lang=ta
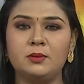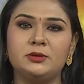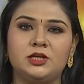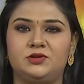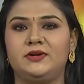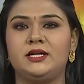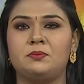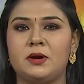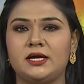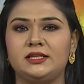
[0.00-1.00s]
தமது
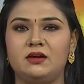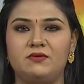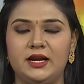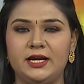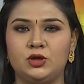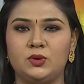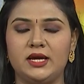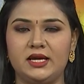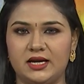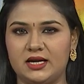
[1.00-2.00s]
ட்விட்டர் பக்கத்தில் வெளியிட்டுள்ள
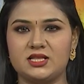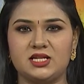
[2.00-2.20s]
இரங்கல்